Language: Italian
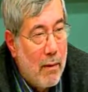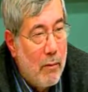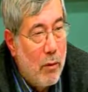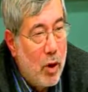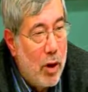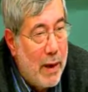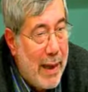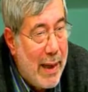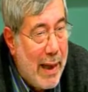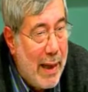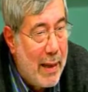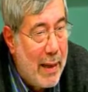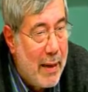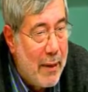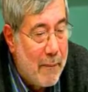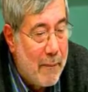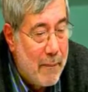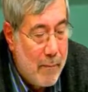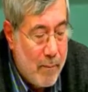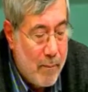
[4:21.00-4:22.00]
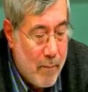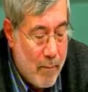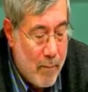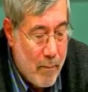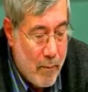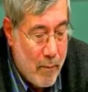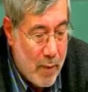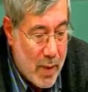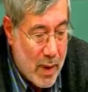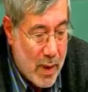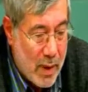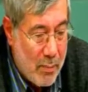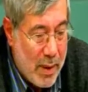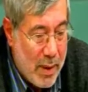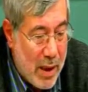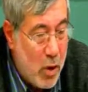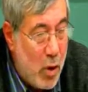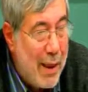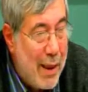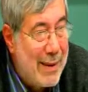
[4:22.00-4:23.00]
vorrei
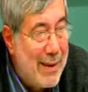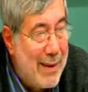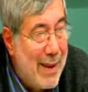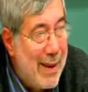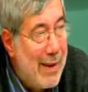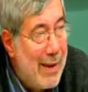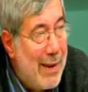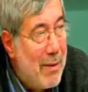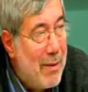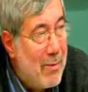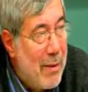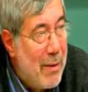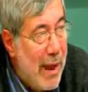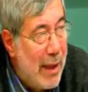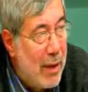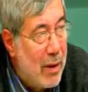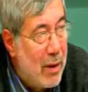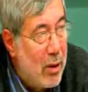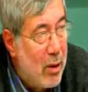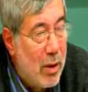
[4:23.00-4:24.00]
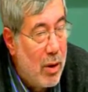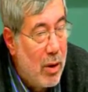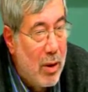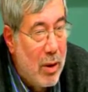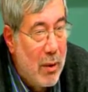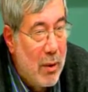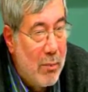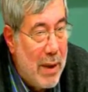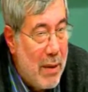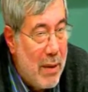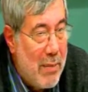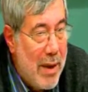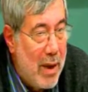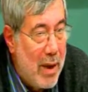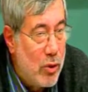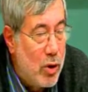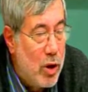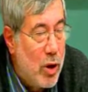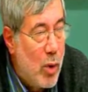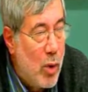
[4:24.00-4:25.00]
però entrare nel merito nel
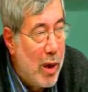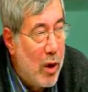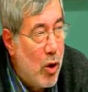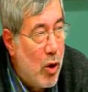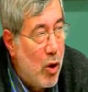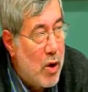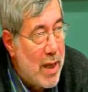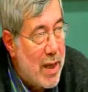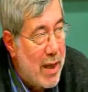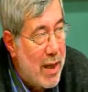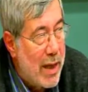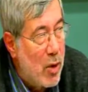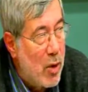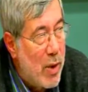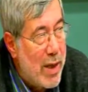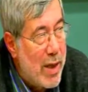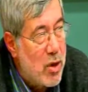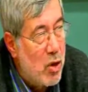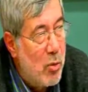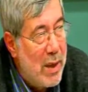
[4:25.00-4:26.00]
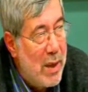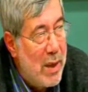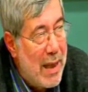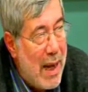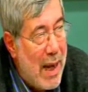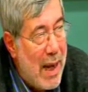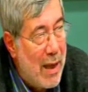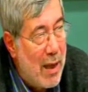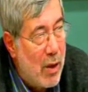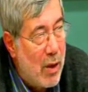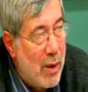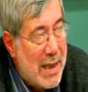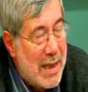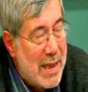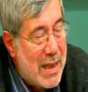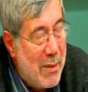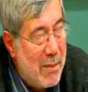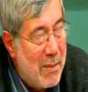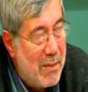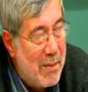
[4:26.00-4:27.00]
merito di qualcosa che in bilan-
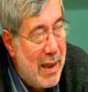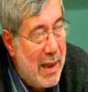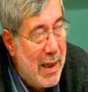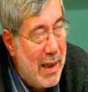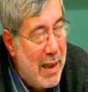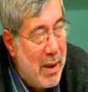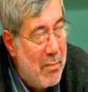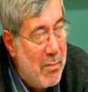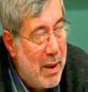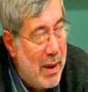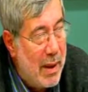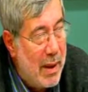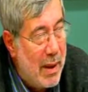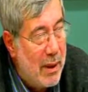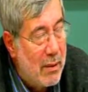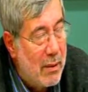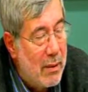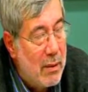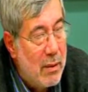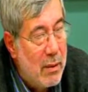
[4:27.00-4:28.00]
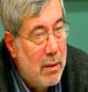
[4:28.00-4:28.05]
questa delibera